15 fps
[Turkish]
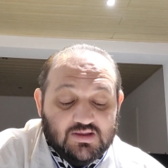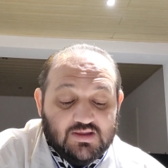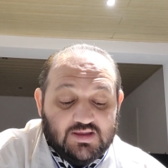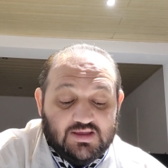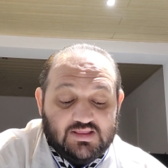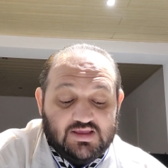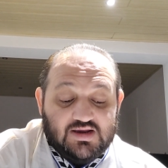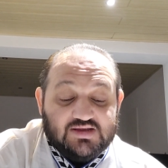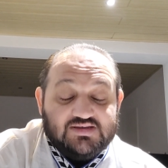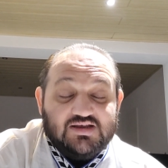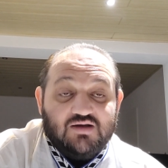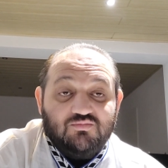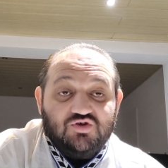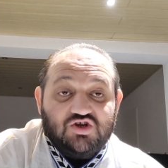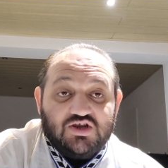
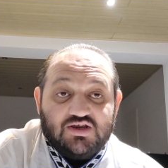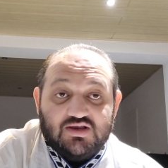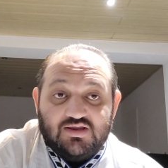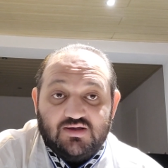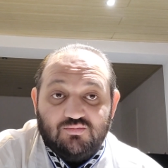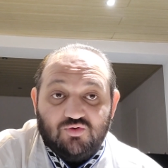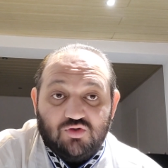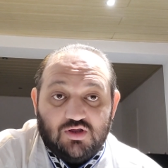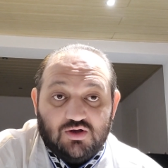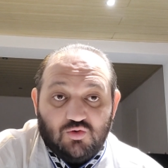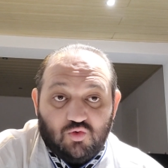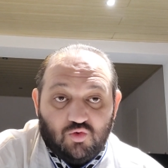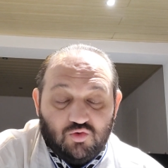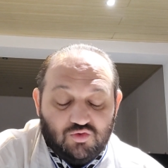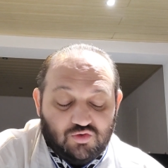Enteresan bir şekilde bunlar
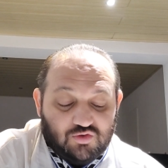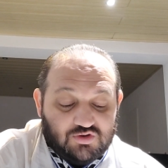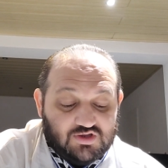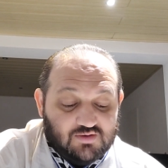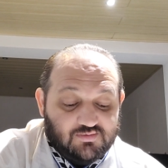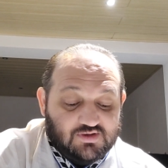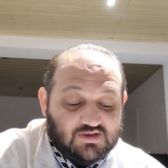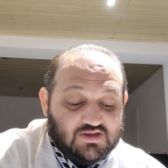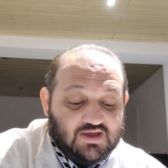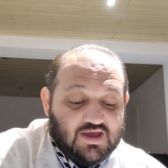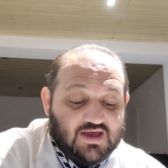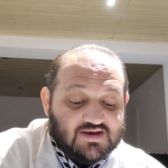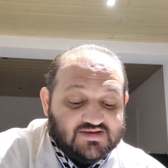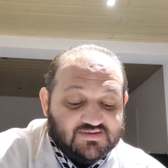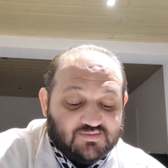oluyor tabii ki
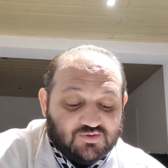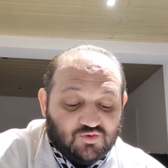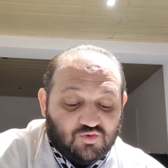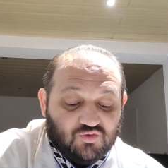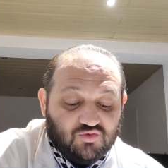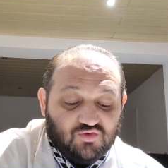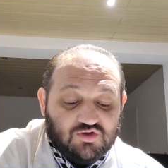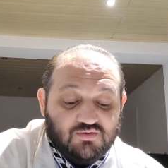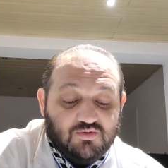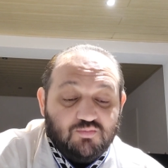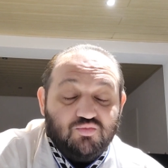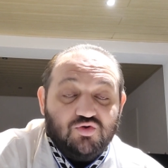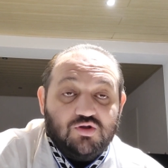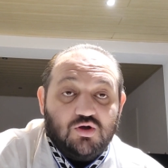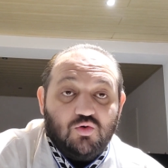her zaman olduğu
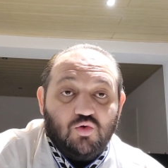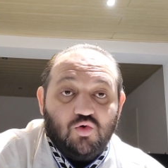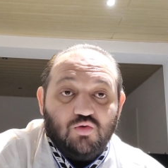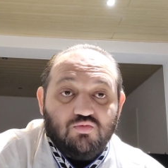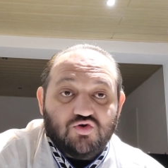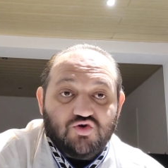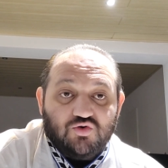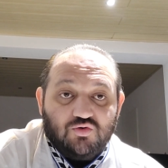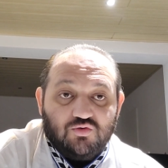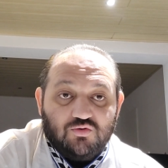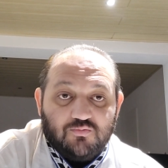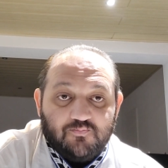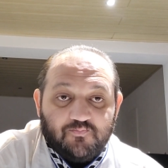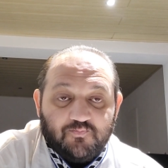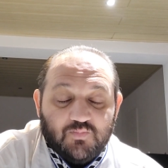gibi bu da olmuş
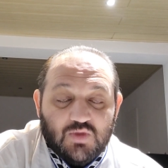oldu.